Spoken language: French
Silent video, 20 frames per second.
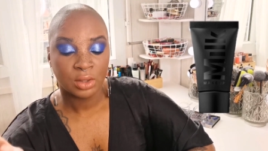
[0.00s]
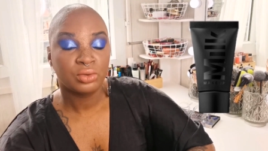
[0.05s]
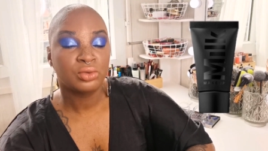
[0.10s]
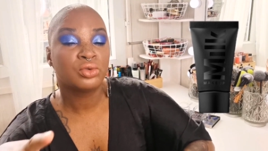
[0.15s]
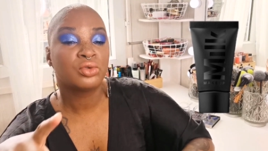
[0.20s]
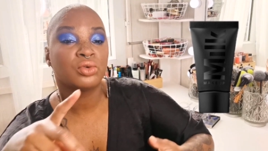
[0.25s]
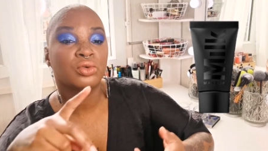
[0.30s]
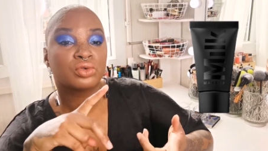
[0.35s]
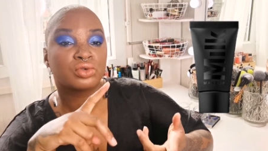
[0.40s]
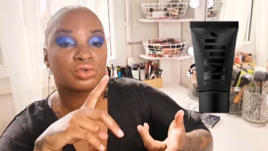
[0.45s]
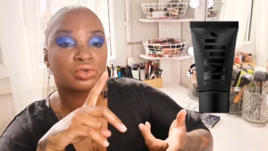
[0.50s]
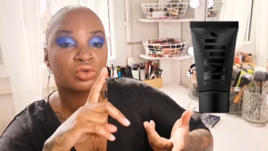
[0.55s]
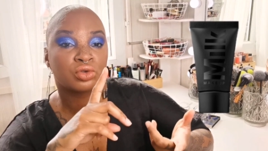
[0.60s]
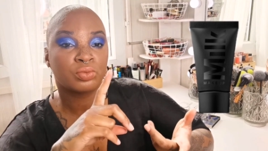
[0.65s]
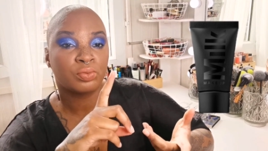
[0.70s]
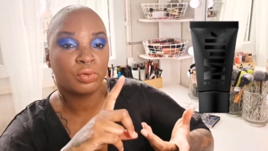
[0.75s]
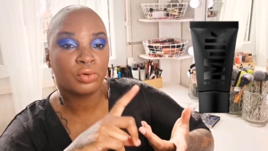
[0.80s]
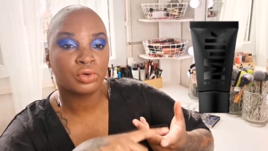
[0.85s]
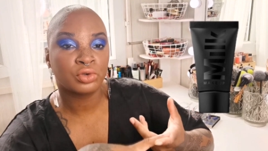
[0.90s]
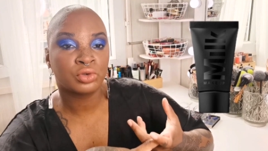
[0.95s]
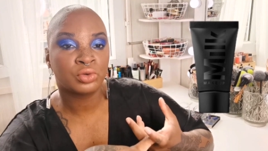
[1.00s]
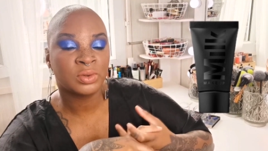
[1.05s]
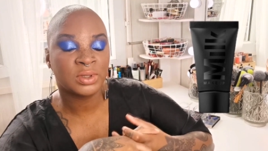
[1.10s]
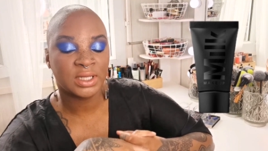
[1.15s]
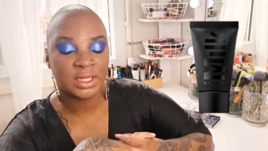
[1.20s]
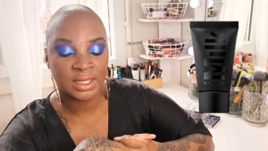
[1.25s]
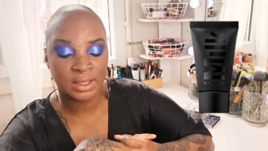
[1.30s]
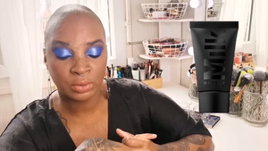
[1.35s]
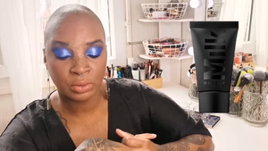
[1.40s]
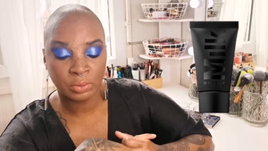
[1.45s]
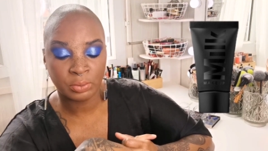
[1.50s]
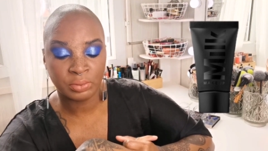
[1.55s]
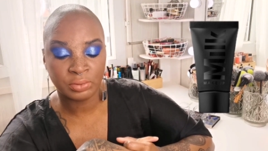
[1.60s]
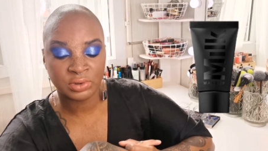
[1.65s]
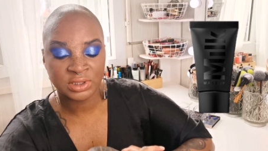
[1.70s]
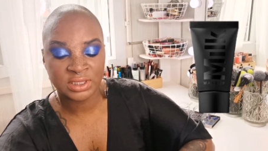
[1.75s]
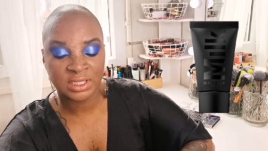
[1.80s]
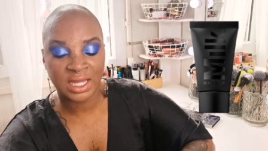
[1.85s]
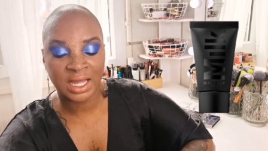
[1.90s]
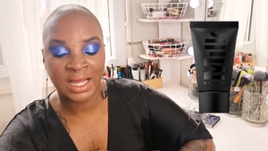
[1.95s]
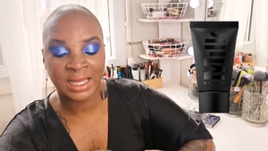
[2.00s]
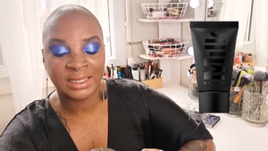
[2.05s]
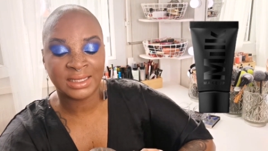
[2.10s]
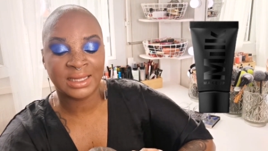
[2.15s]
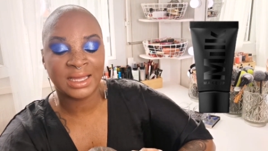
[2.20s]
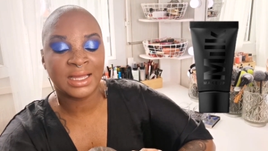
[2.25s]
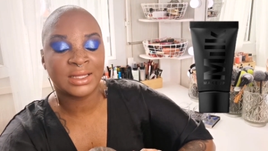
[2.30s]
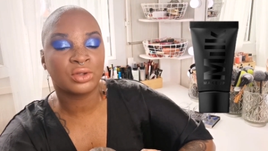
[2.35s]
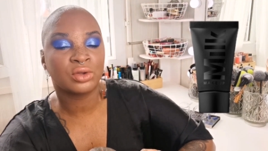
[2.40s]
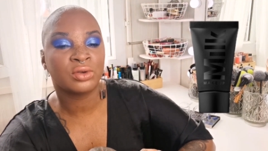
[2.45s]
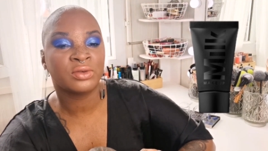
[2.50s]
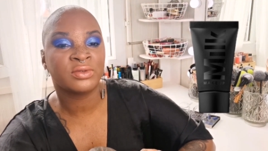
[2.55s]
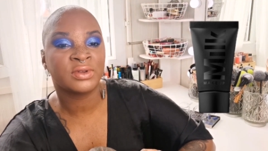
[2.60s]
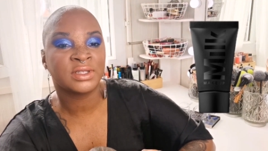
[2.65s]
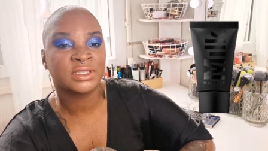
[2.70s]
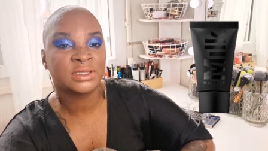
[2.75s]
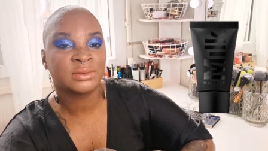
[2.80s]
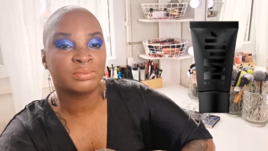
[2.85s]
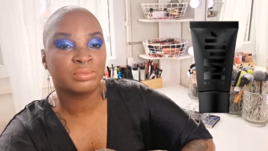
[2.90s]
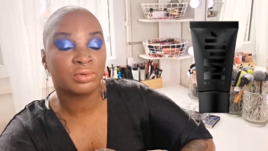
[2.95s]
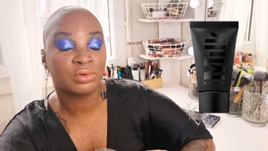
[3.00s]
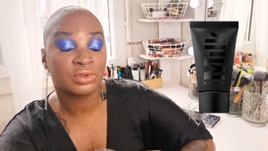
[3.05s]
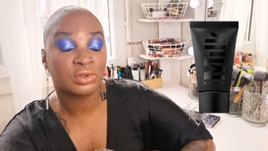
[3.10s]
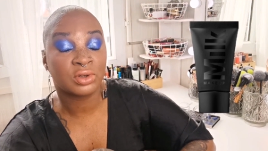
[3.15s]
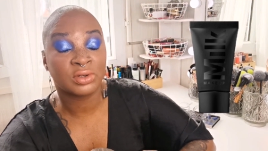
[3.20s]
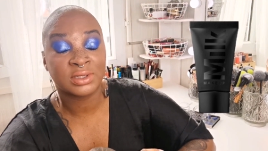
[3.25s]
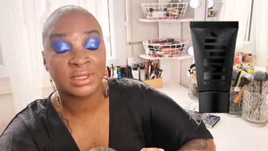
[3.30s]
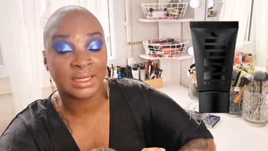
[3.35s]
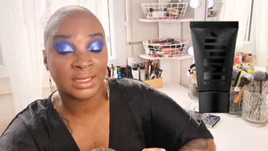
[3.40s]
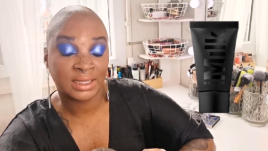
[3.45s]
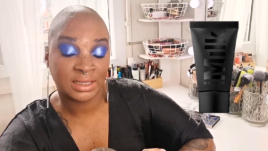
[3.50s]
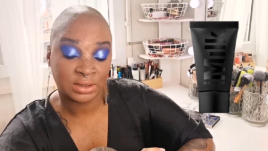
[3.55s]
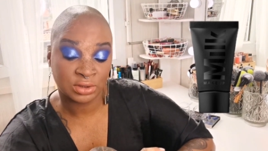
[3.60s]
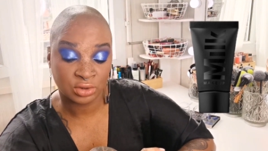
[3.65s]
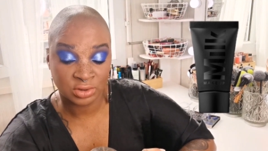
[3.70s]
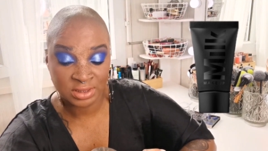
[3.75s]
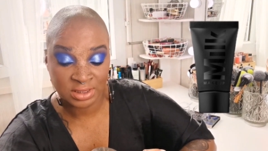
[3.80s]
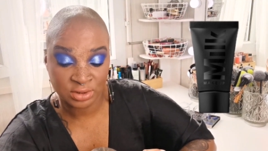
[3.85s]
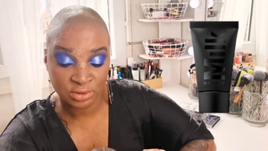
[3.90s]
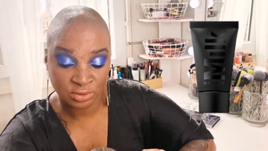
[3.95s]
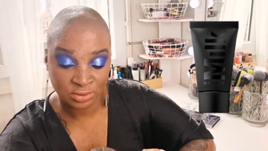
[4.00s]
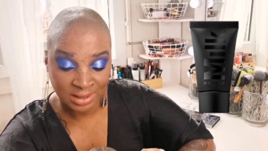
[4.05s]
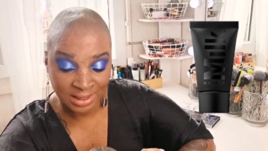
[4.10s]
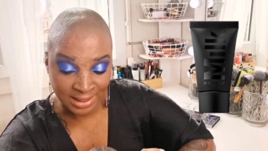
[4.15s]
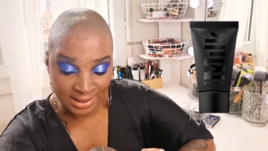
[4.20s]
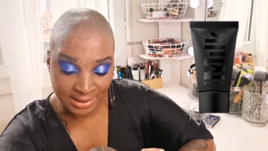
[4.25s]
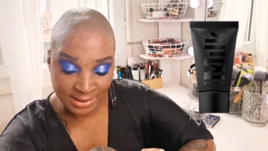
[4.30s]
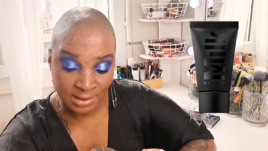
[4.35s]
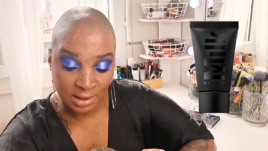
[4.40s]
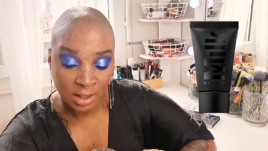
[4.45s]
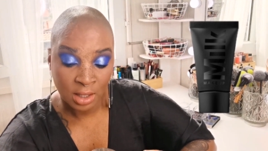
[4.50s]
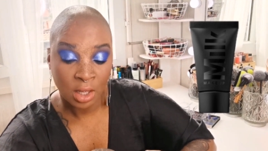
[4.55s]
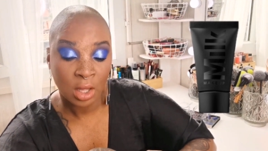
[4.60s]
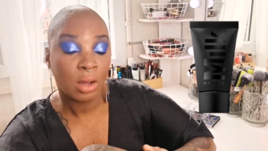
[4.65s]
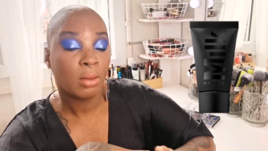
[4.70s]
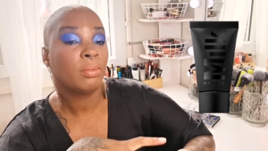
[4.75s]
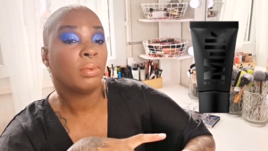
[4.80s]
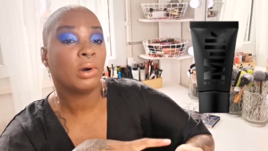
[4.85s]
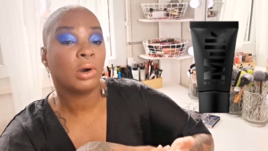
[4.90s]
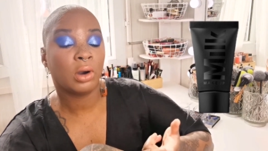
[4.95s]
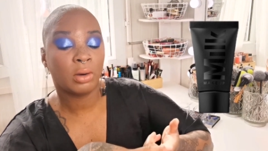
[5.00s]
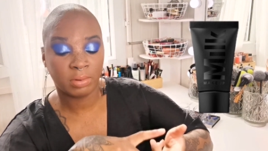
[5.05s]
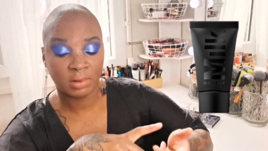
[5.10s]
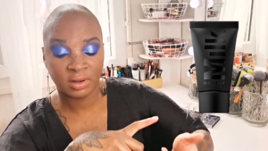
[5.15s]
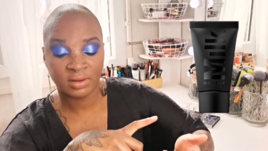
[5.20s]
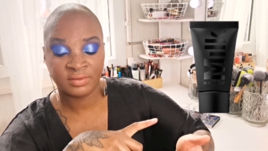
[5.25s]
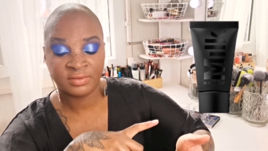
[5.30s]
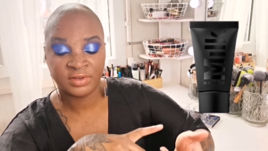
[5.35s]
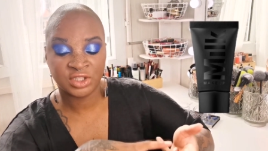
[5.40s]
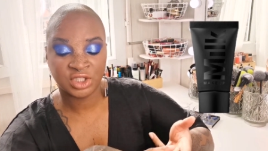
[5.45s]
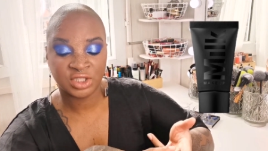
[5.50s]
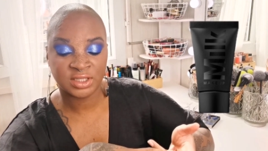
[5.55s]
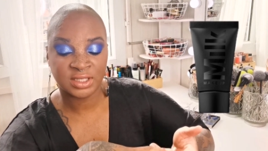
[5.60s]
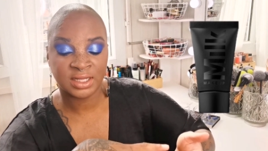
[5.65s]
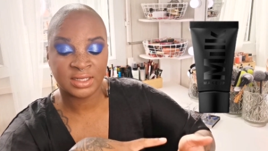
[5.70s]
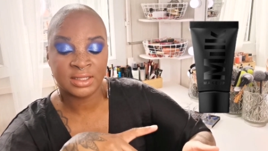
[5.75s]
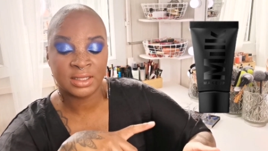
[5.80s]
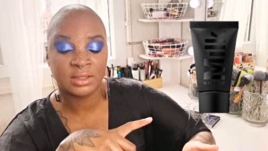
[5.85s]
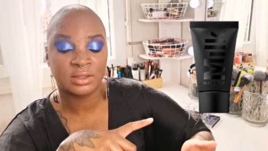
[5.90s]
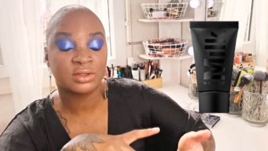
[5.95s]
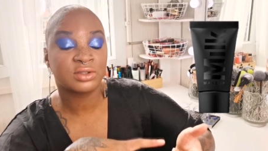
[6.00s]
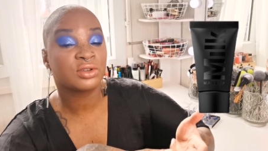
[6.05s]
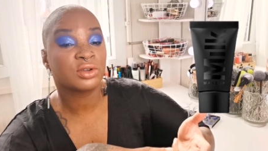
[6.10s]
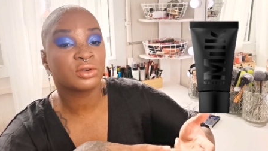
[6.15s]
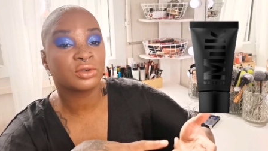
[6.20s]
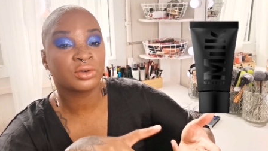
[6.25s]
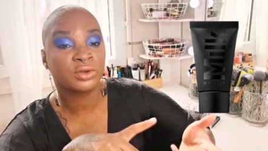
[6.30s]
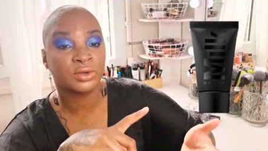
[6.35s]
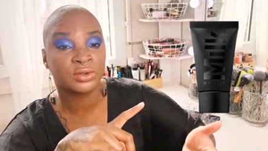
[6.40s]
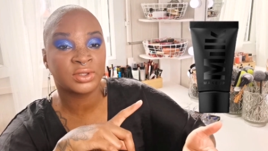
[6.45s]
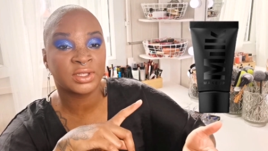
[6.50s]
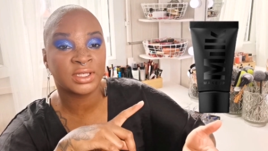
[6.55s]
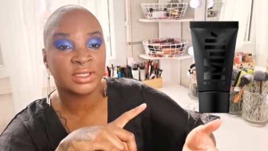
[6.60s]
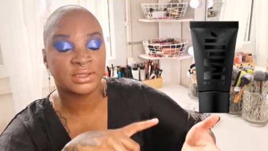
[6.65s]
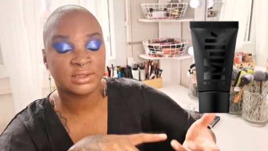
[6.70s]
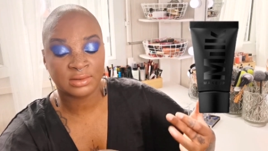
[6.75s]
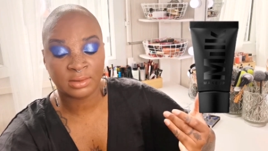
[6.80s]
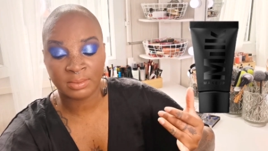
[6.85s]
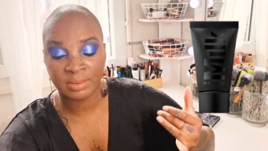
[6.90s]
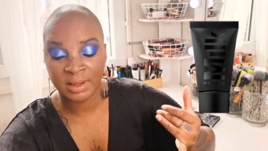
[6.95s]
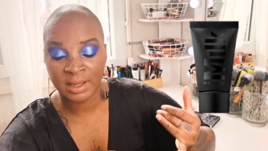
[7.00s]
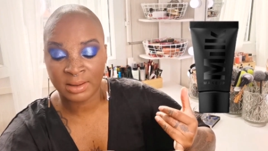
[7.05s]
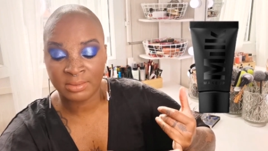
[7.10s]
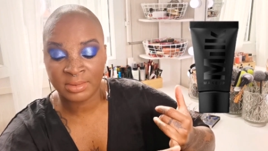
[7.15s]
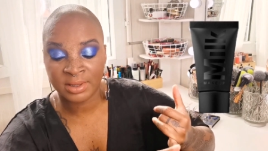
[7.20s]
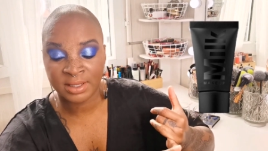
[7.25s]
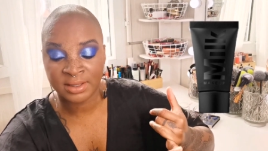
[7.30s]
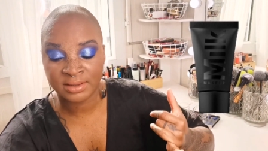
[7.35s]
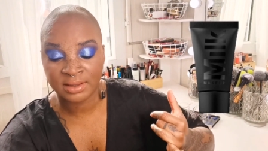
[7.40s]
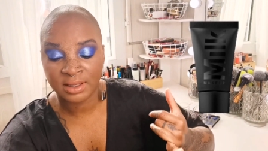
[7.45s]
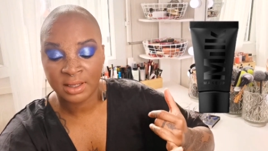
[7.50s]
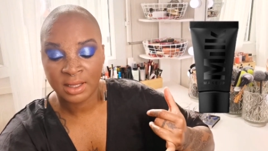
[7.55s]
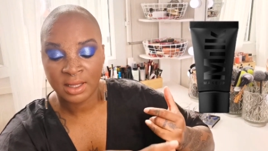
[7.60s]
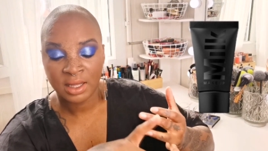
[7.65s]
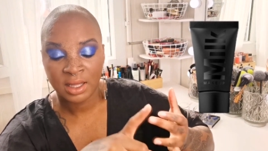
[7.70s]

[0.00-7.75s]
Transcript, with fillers: Donc ce produit est composé à 90% d'ingrédients naturels, propres, végétaliens, sans cruauté, sans parabènes,